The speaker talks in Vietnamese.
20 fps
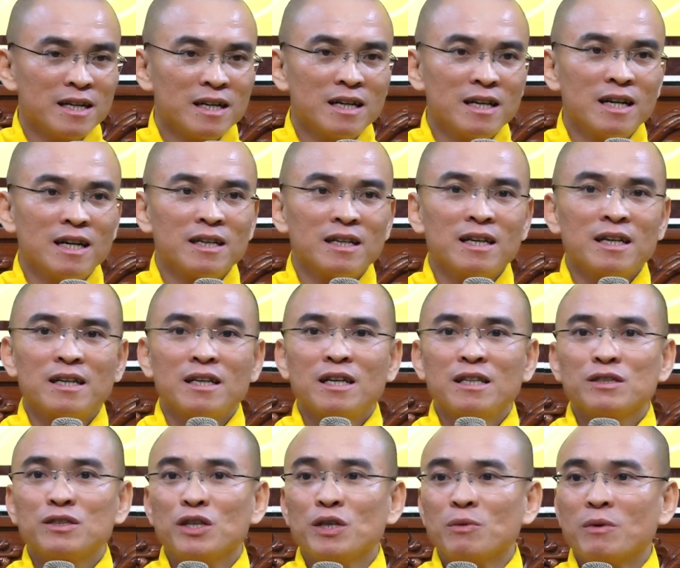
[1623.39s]
lên
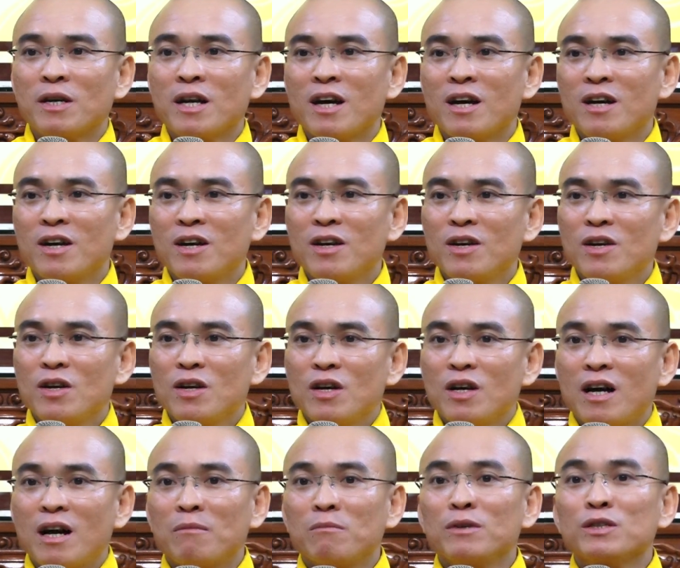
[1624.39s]
chiều đó,
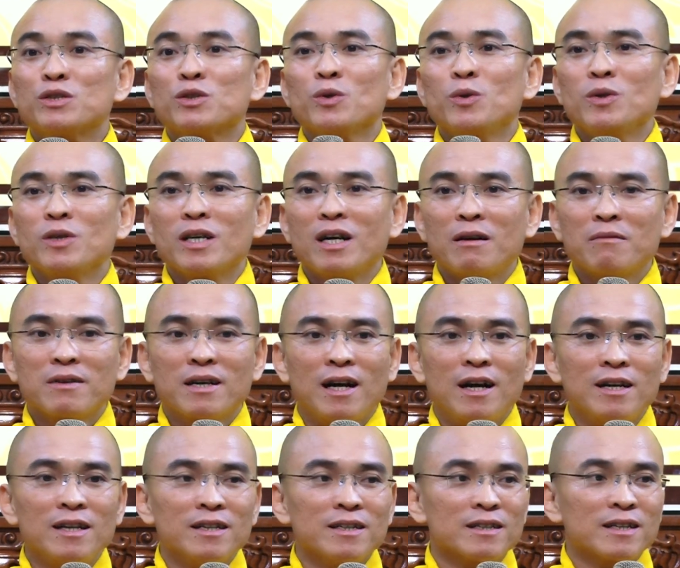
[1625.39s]
ông mới xuống, ông
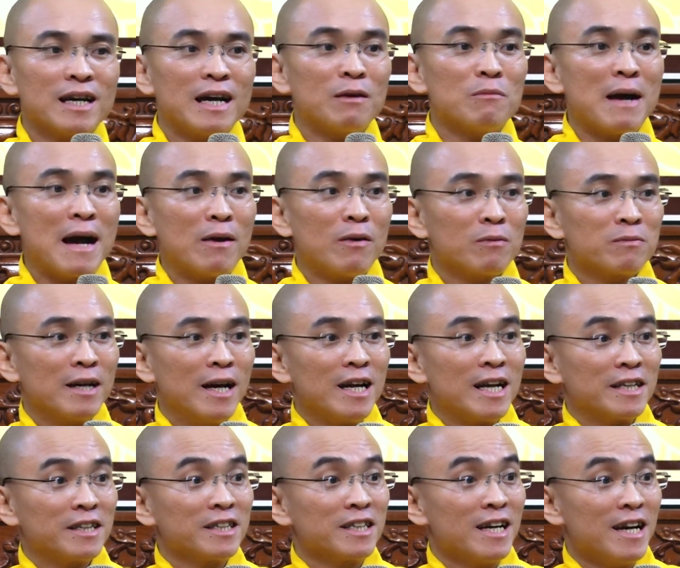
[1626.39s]
cởi cái áo bào ông để lại
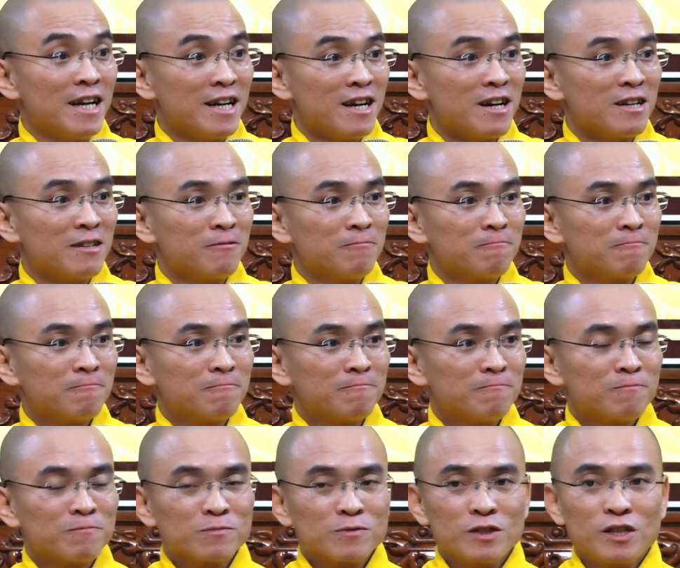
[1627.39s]
trên ghế đó.
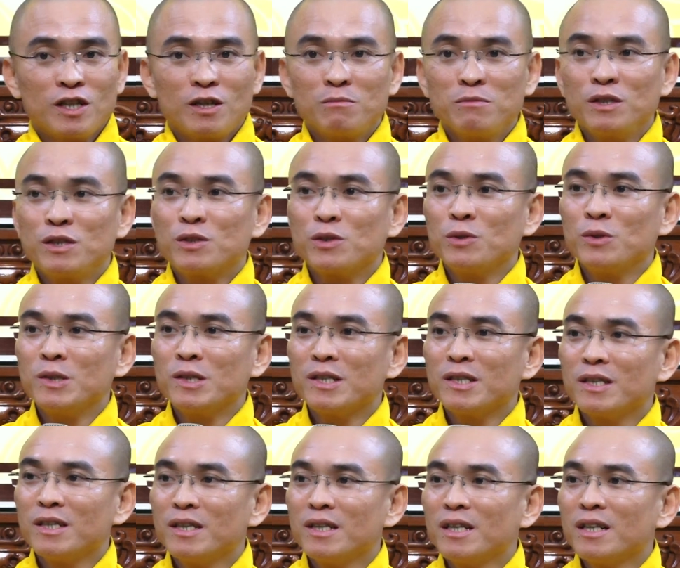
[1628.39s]
Thì ông đi xuống,
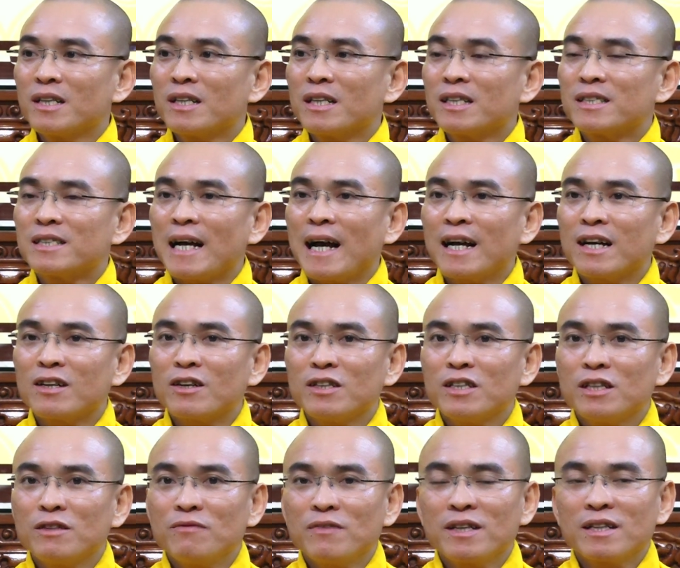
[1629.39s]
thì sẵn có
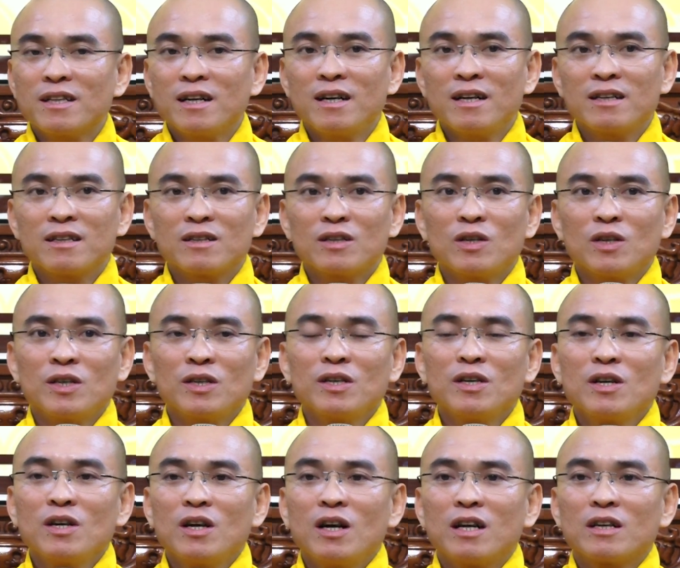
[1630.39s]
những vị thần rồi
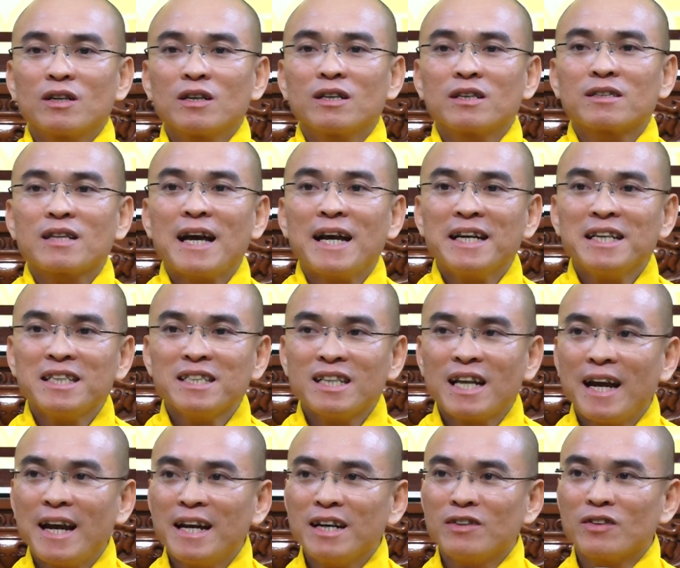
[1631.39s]
tán
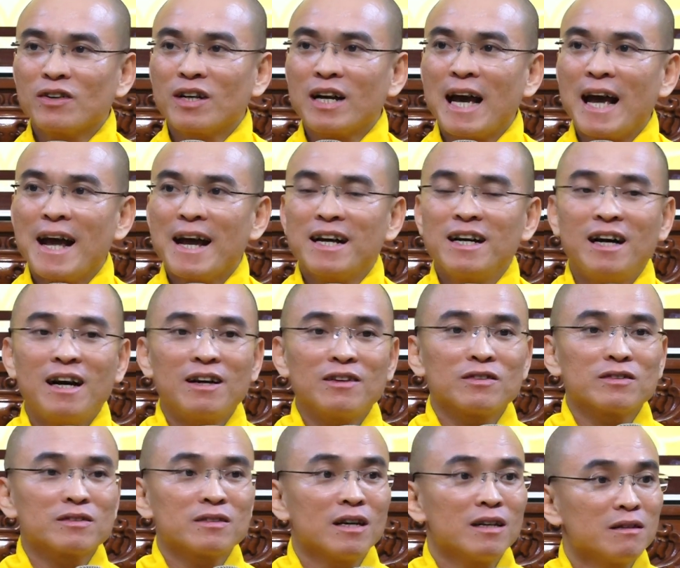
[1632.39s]
thán, rồi ca ngợi, rồi
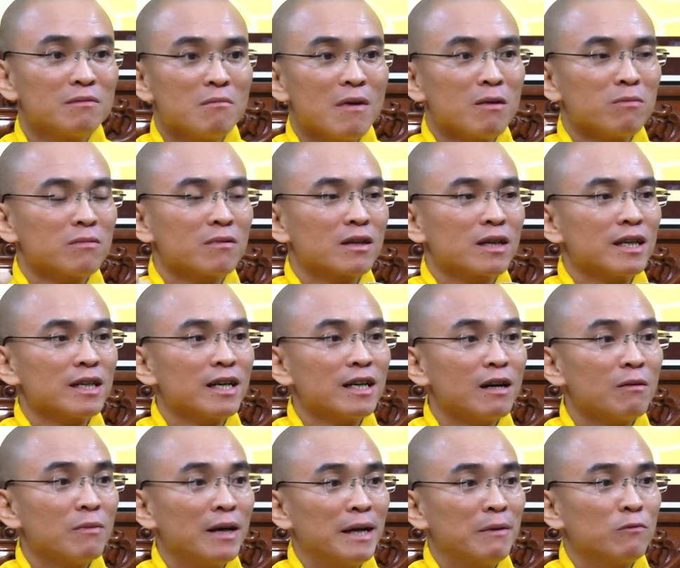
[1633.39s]
tâng bốc cái
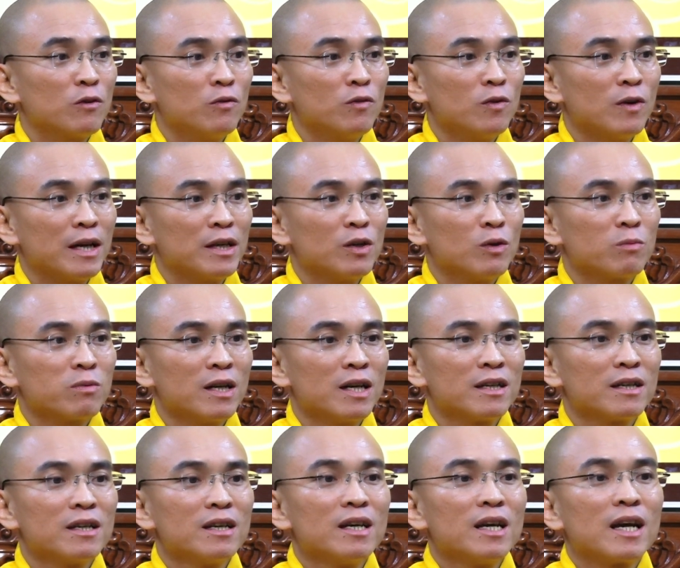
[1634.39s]
ông em của vua A Dục lên.
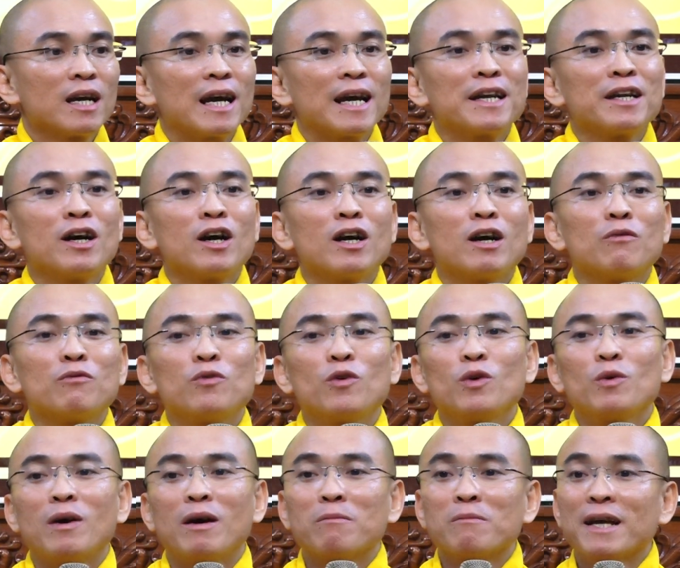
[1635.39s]
Ngay đó ông vui
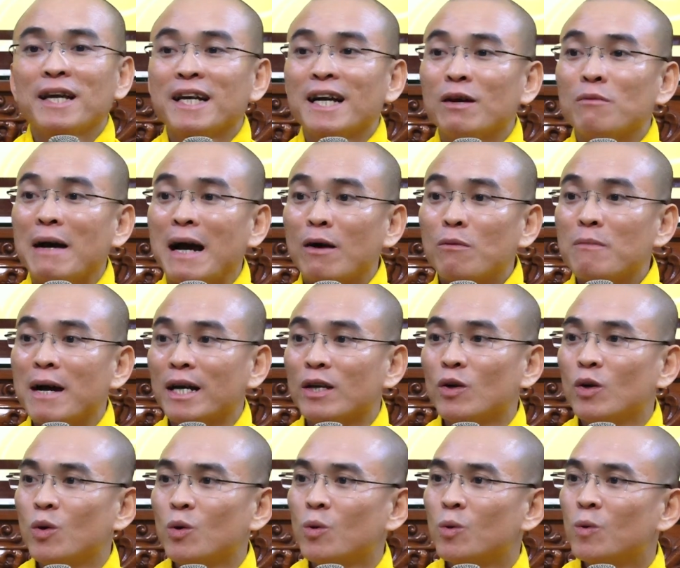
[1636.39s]
quá, ông lấy cái áo bào ông mặc vô
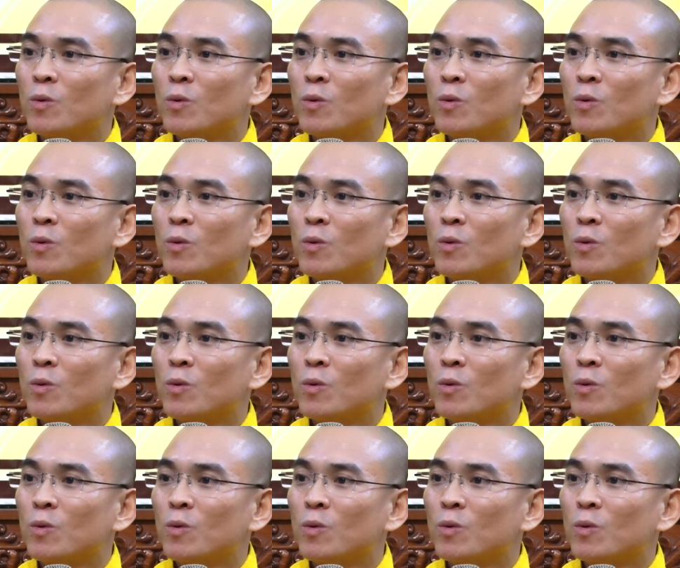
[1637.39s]
luôn.